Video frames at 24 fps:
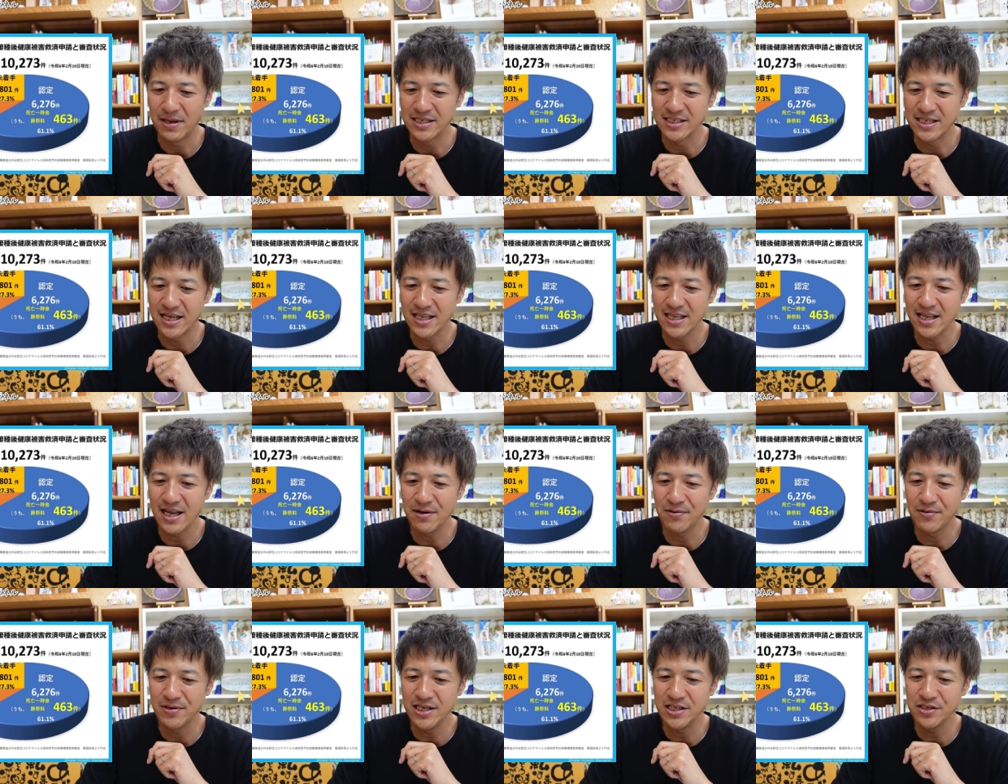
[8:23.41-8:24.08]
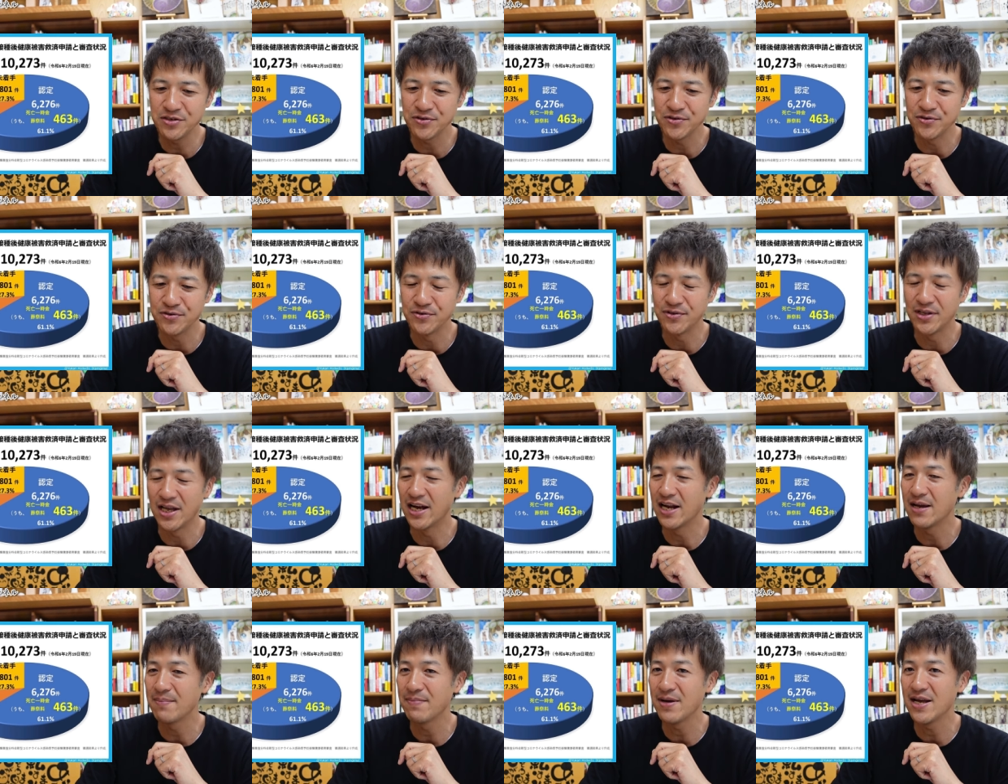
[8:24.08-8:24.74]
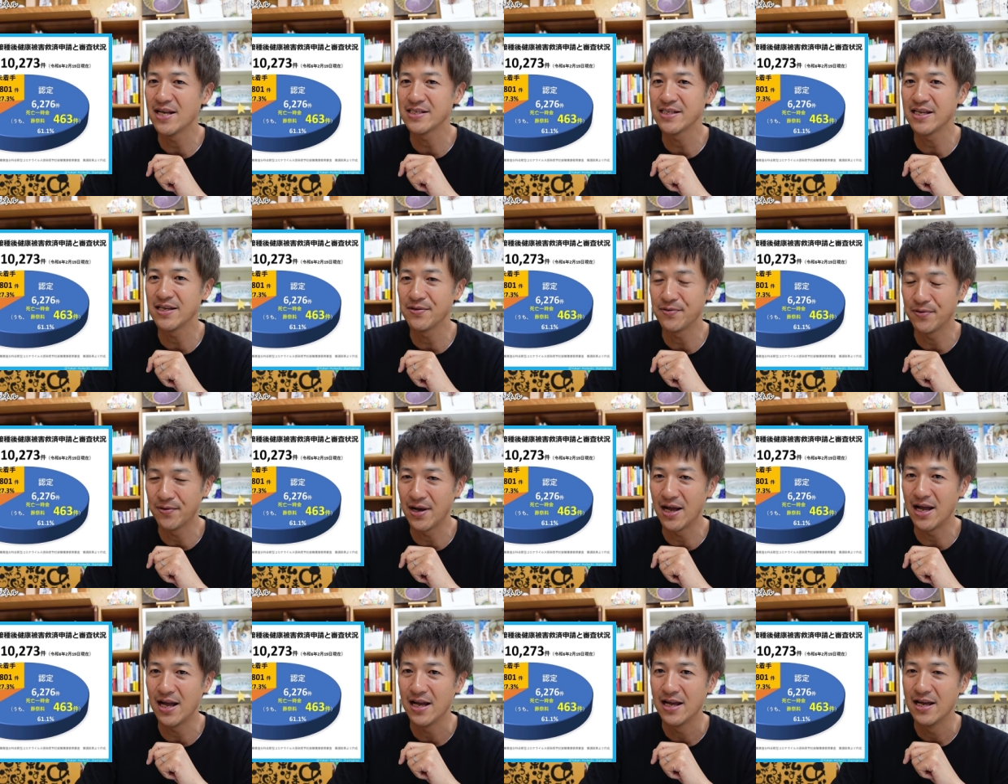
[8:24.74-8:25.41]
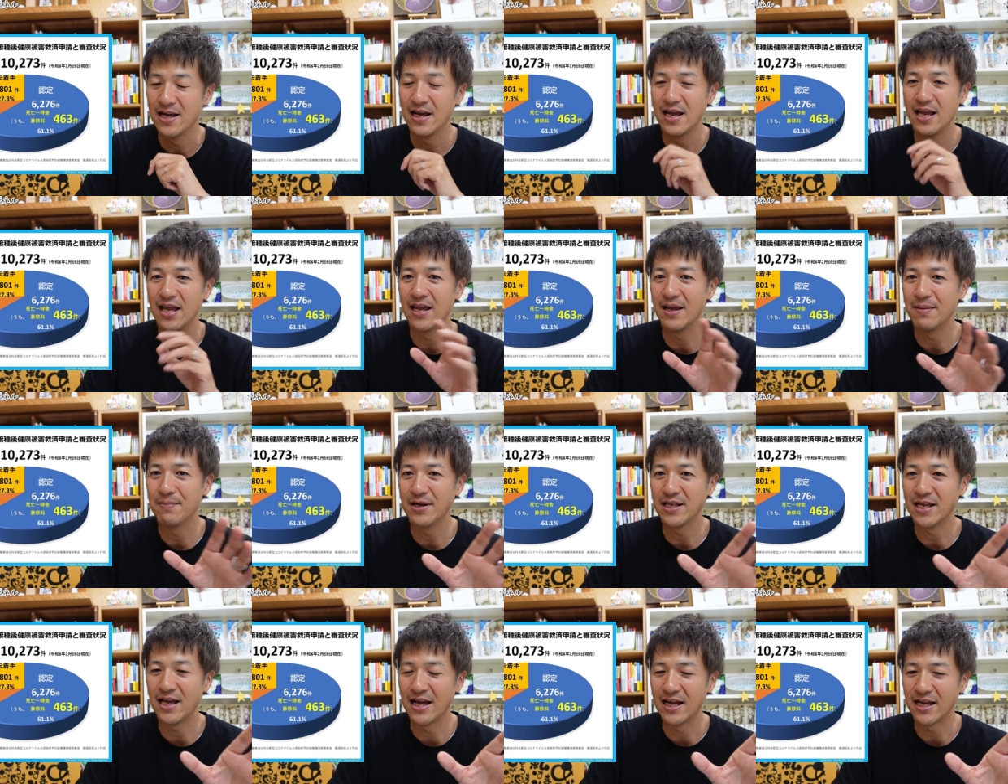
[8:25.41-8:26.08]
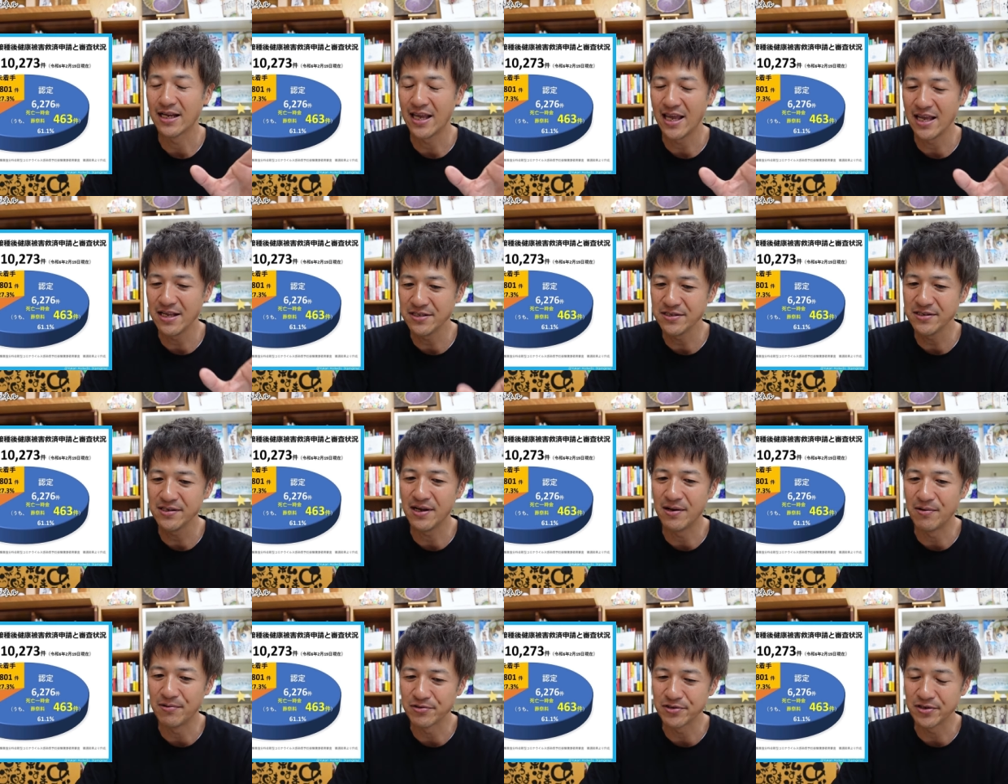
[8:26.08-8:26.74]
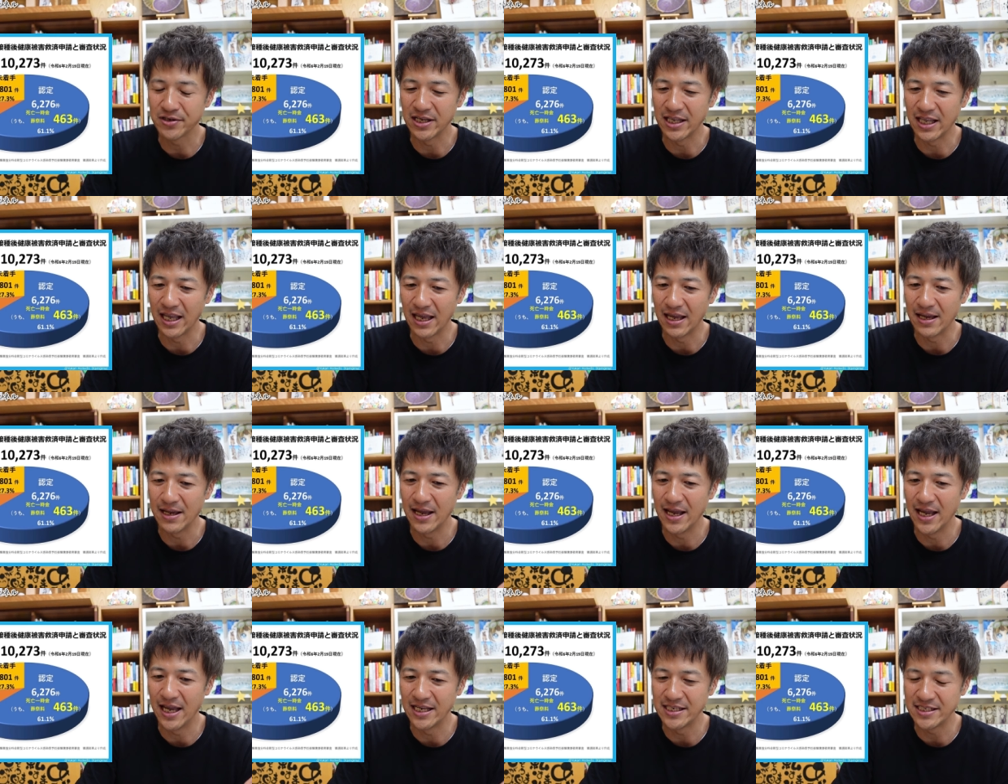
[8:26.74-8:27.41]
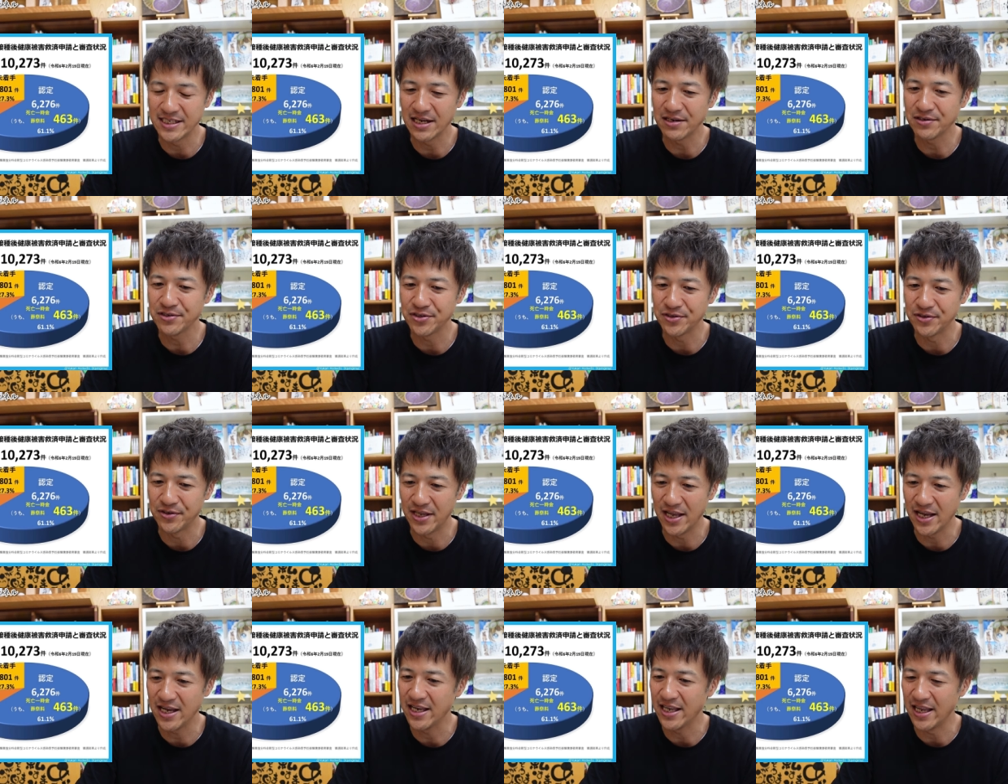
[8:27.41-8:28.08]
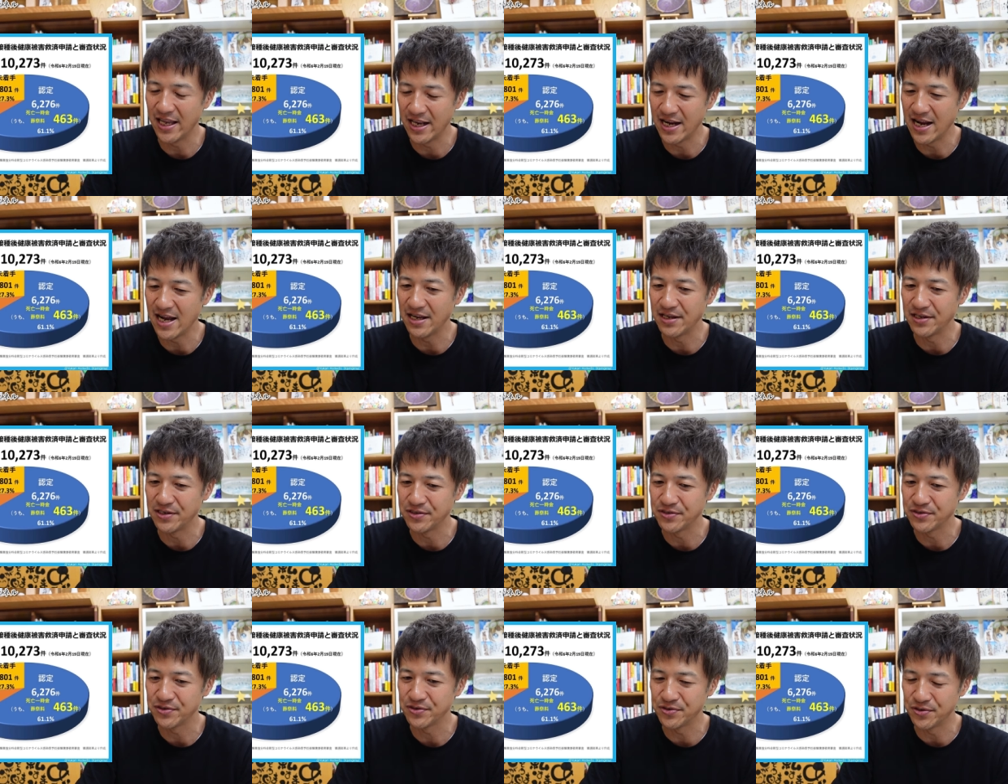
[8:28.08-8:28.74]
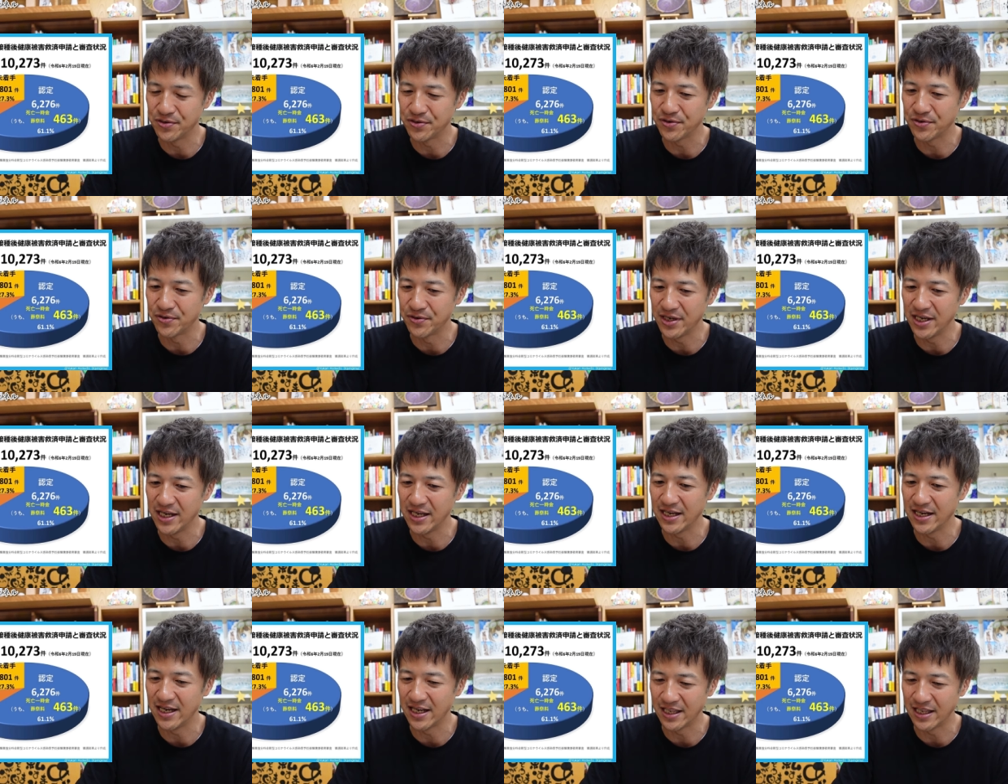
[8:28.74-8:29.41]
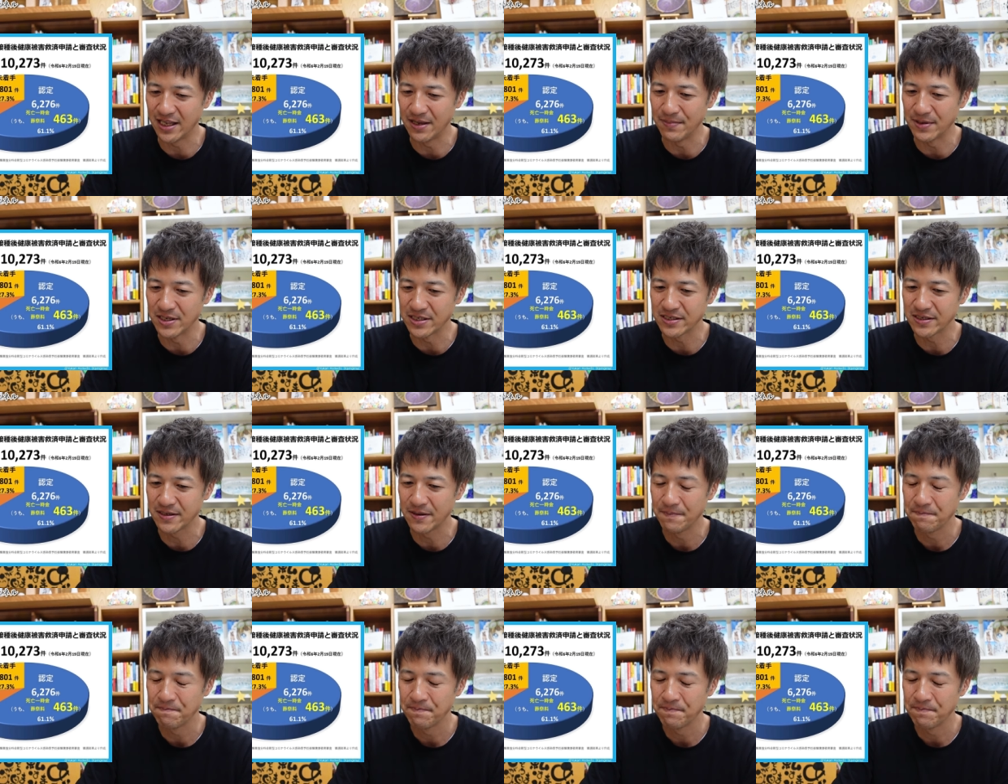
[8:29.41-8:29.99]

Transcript: 全体の 27% が、まだ件数が多すぎて、着手できていない状況になっています。